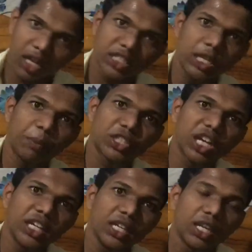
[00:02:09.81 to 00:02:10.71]
अंजलि
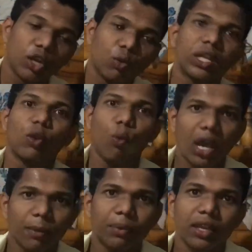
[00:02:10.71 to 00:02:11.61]
पिचाई उनकी
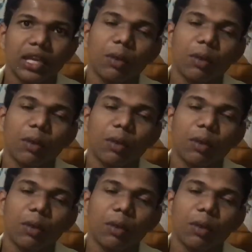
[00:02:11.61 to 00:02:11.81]
वाइफ